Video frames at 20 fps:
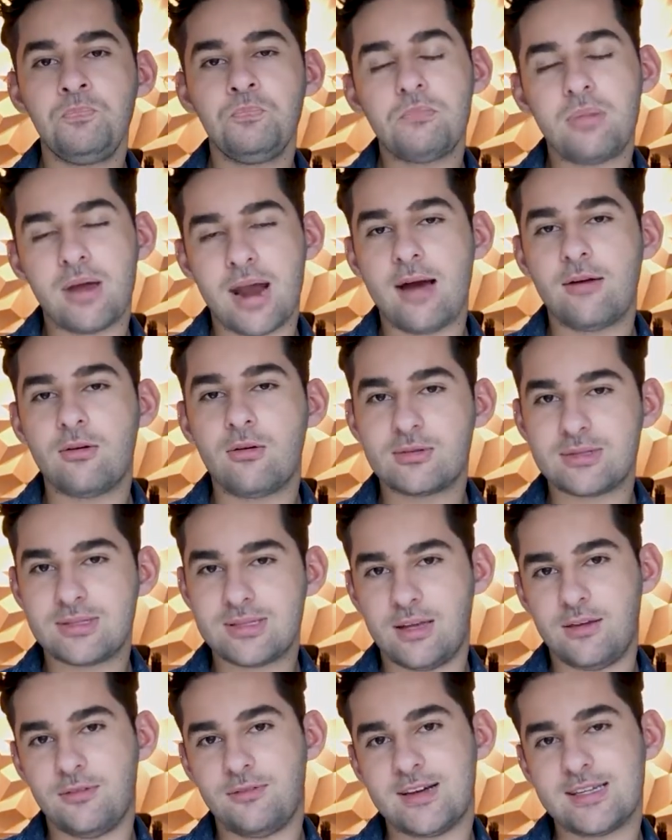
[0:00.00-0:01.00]
para
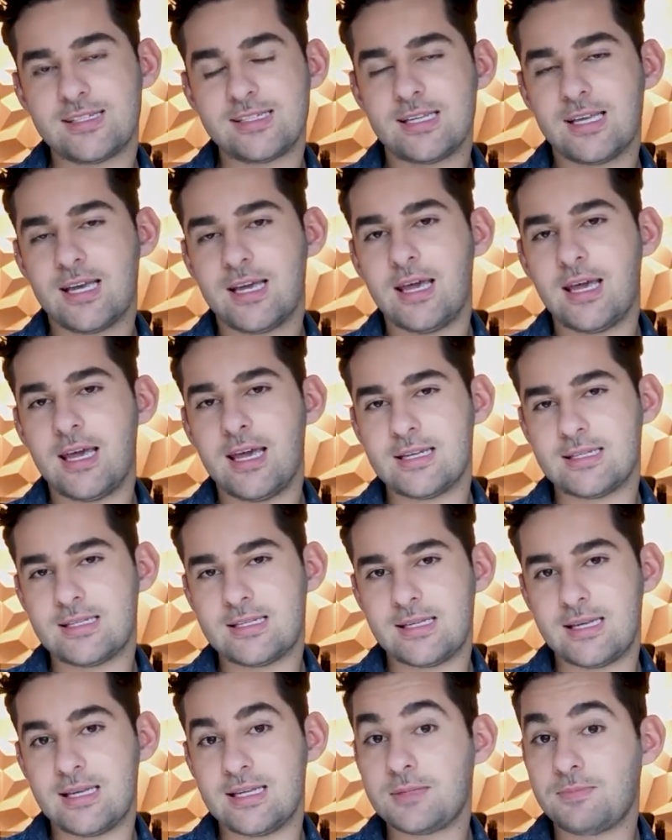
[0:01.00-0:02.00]
conseguir fazer
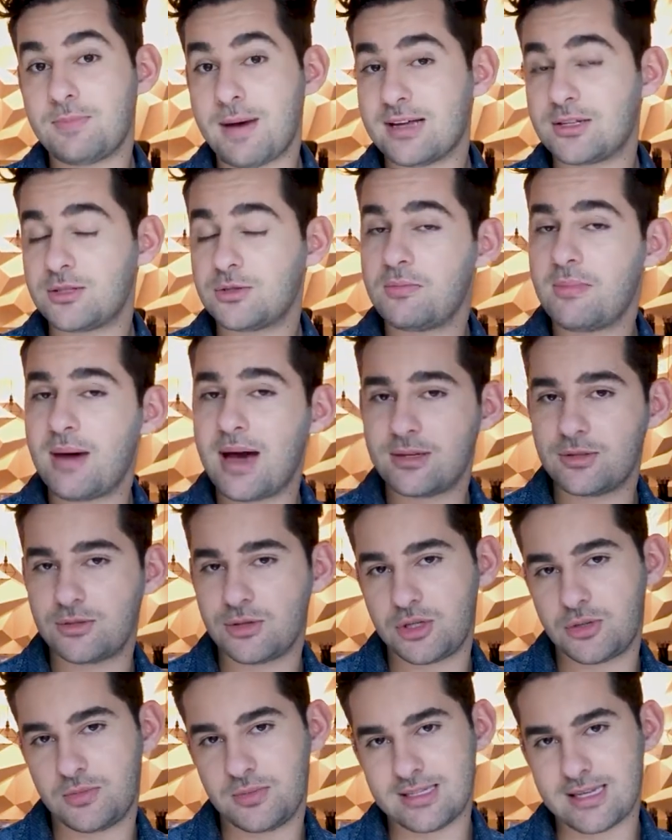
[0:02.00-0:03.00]
esse espaço mais
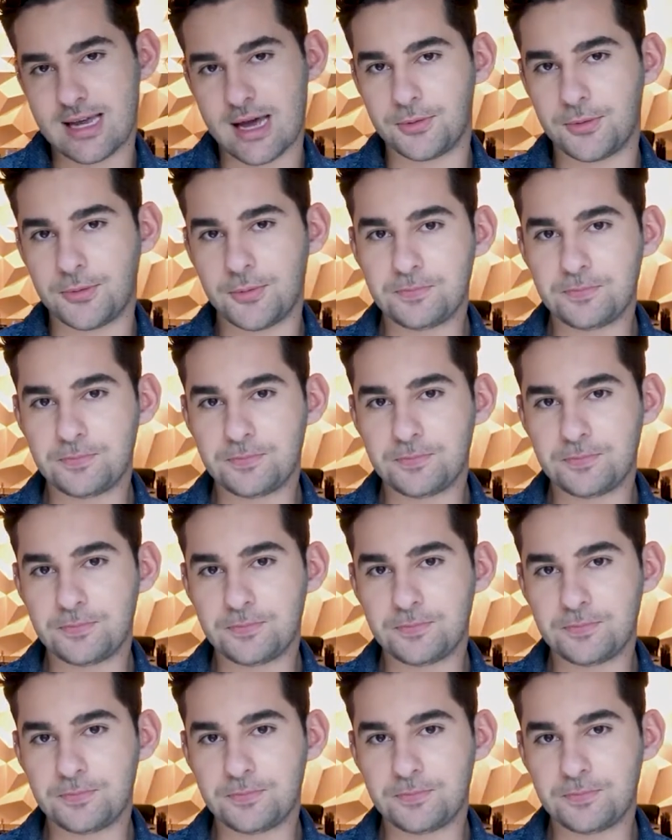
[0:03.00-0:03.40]
otimizado.